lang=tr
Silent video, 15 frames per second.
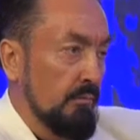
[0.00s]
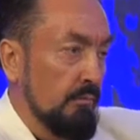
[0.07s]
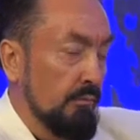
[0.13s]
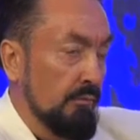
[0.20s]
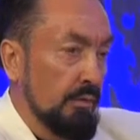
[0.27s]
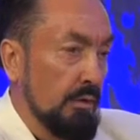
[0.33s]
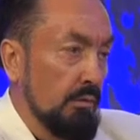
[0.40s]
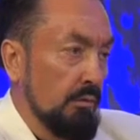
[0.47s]

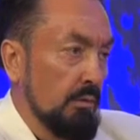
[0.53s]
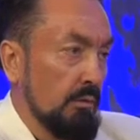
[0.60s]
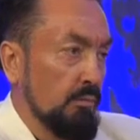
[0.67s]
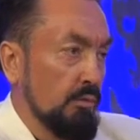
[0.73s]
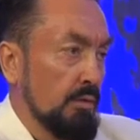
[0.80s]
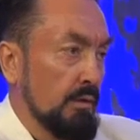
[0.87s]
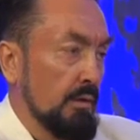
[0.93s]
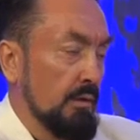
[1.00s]
Firavun'la
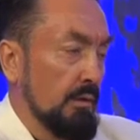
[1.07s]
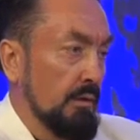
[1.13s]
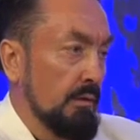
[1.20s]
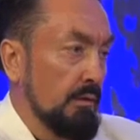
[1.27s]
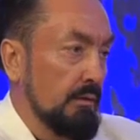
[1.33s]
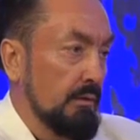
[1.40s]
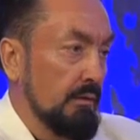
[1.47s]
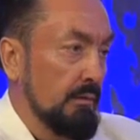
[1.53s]
mücadele
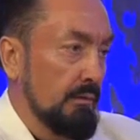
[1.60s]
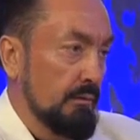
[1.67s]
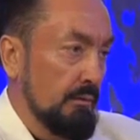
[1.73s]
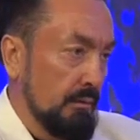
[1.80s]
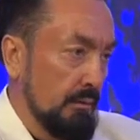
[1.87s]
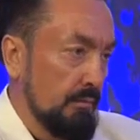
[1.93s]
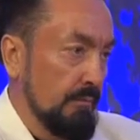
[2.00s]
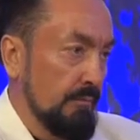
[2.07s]
etti.
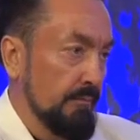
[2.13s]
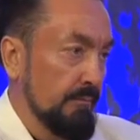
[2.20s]
Değil mi?